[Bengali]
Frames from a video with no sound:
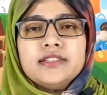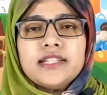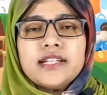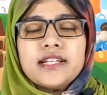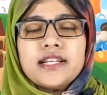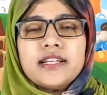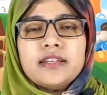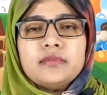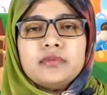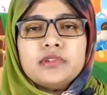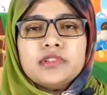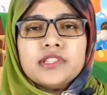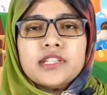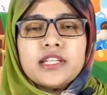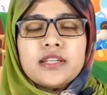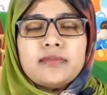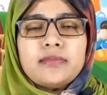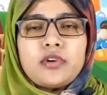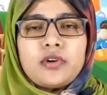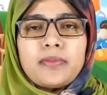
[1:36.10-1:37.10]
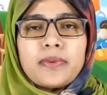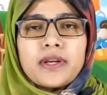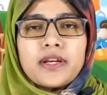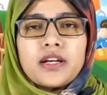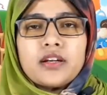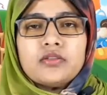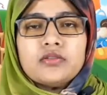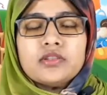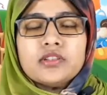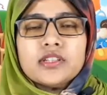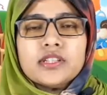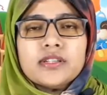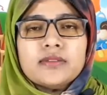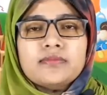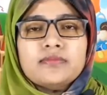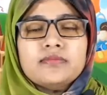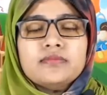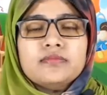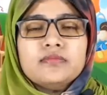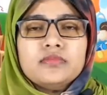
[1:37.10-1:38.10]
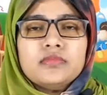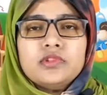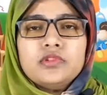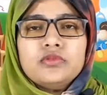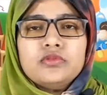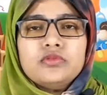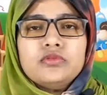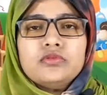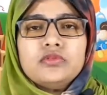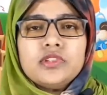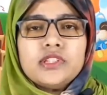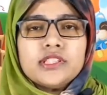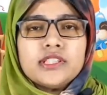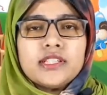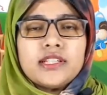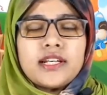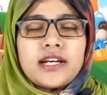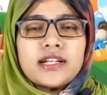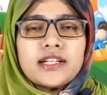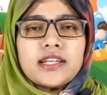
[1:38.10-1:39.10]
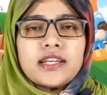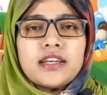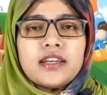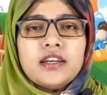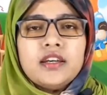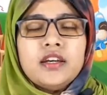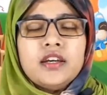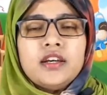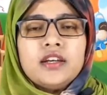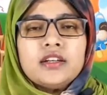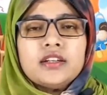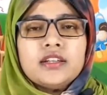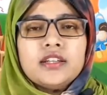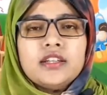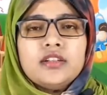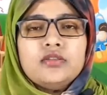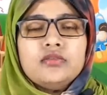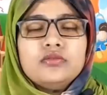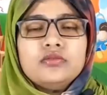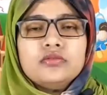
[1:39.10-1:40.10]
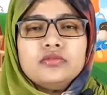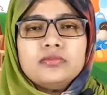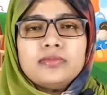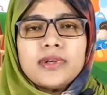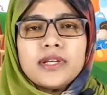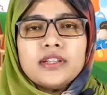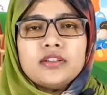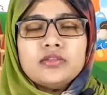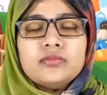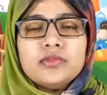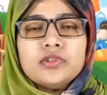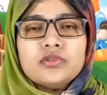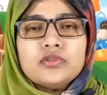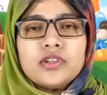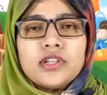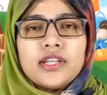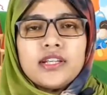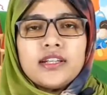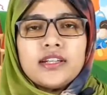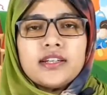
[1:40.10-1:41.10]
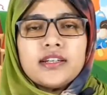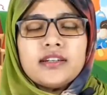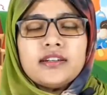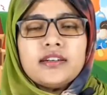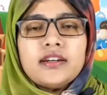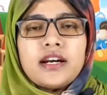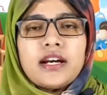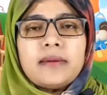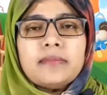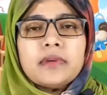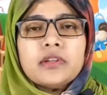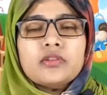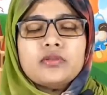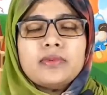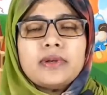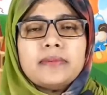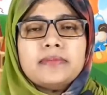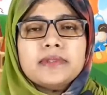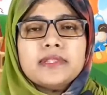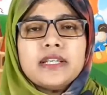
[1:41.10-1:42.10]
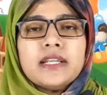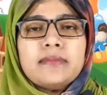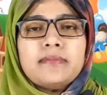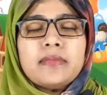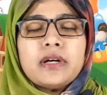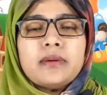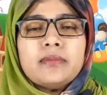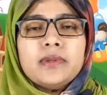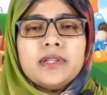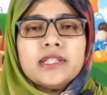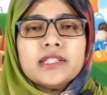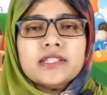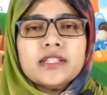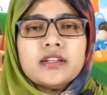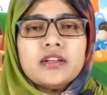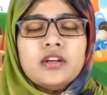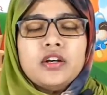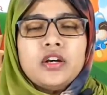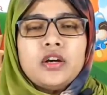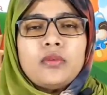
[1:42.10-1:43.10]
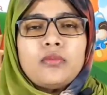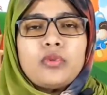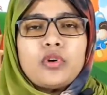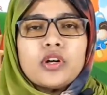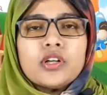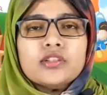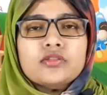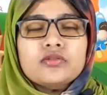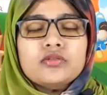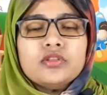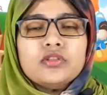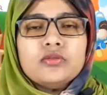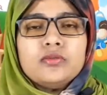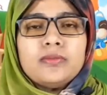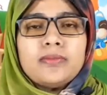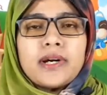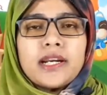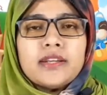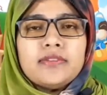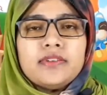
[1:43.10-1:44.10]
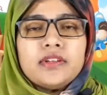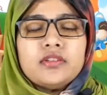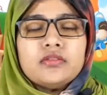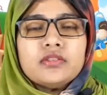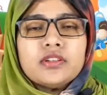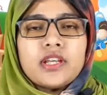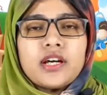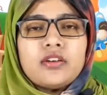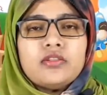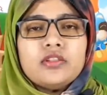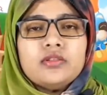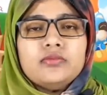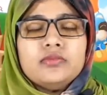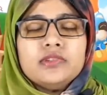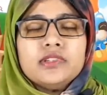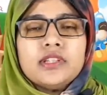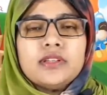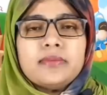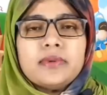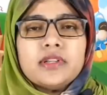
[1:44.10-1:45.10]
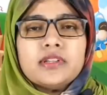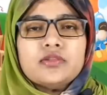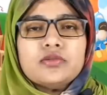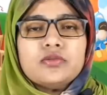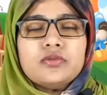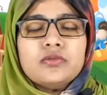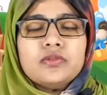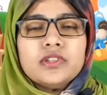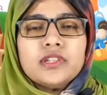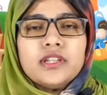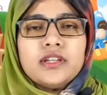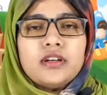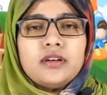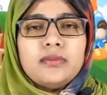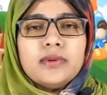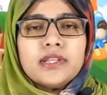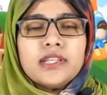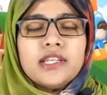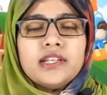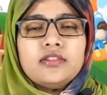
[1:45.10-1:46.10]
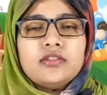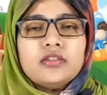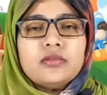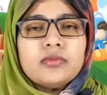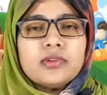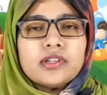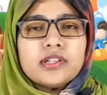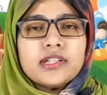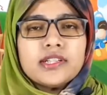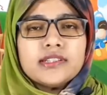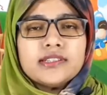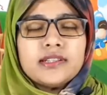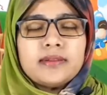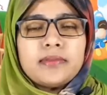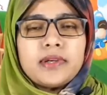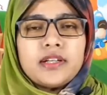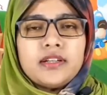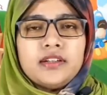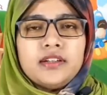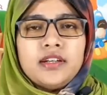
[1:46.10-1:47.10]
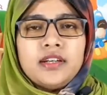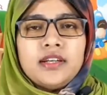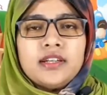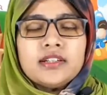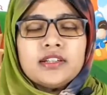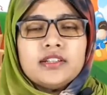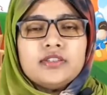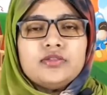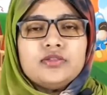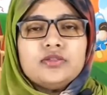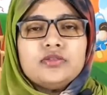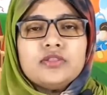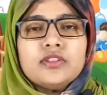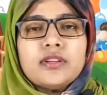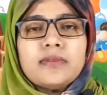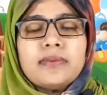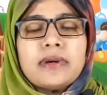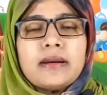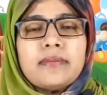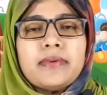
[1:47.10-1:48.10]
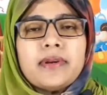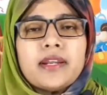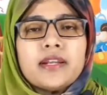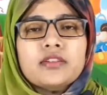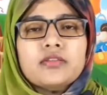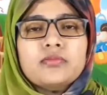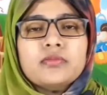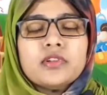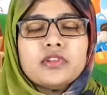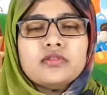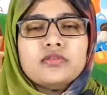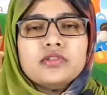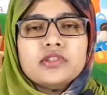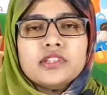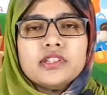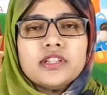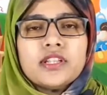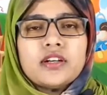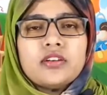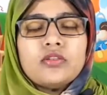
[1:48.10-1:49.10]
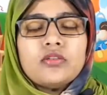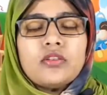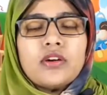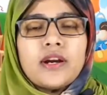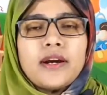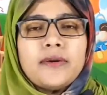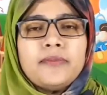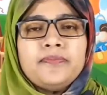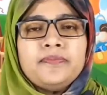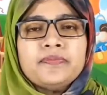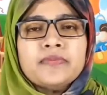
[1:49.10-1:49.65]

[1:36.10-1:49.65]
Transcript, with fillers: জ্যাঠাই এবং জেঠিমা অপেক্ষা করছে গুনগুন এসে ডাকে কি গুনগুন মা তুমি চলে এলে আমরা তো ভাবছিলাম বাবিন আসার পরে যদি তুমি বাড়ি ফেরো তাহলে বুঝতে পেরেছো কি হবে কি করবে ক্রেজি আমার কিছুই করতে পারবে না তোমরা কোনো চিন্তা করো না